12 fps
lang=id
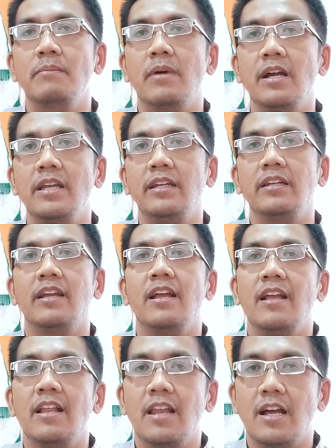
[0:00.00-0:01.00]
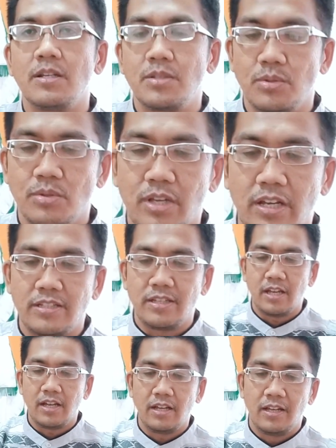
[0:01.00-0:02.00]
Baik, langsung
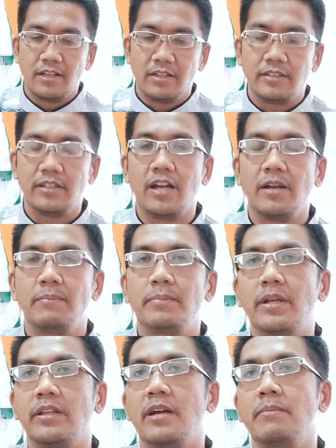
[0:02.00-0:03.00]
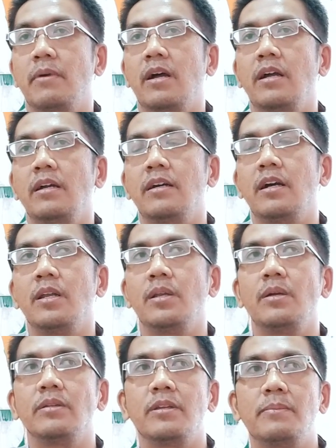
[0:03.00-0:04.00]
saja. Yang pertama,
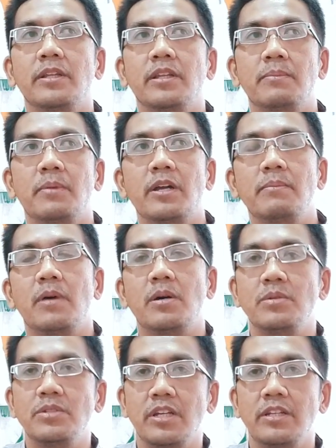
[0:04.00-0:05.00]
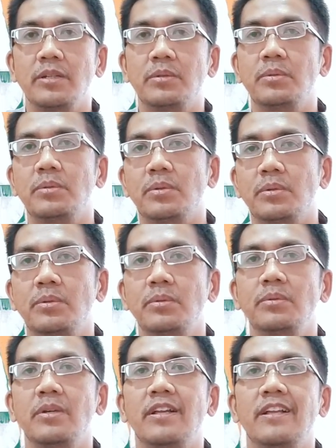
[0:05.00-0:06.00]
kalau teman-teman mau jadi
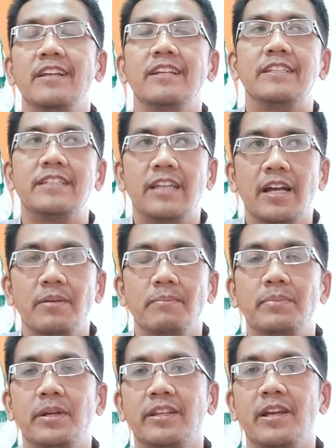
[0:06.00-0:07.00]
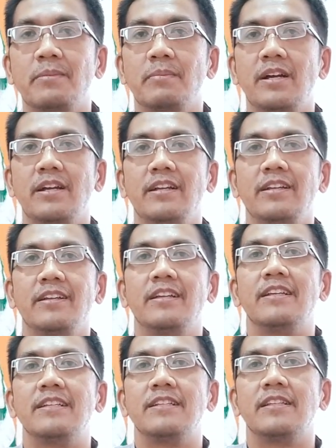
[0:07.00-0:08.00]
guru, yang pertama
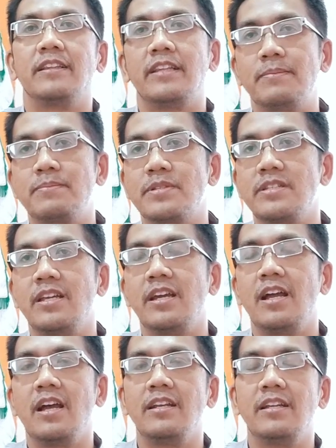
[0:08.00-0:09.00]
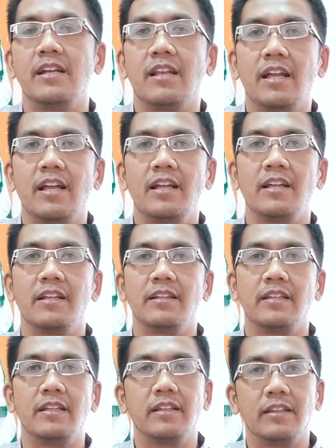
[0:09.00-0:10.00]
tipsnya adalah
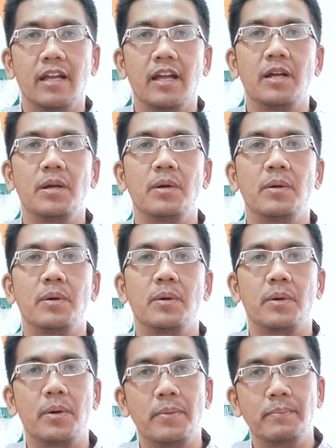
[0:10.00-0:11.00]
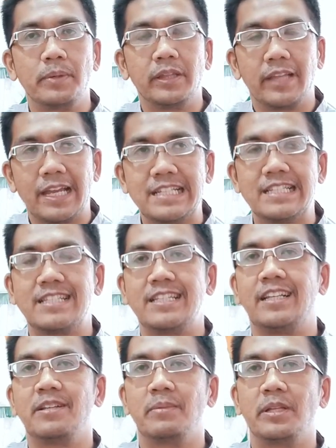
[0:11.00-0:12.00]
tentang
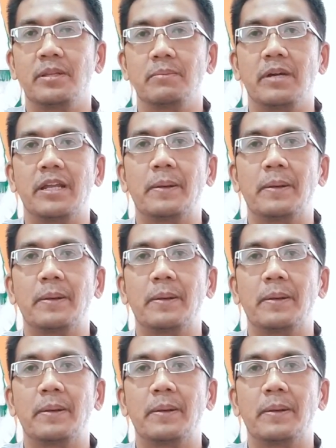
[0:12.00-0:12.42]
kompetensi teman-teman.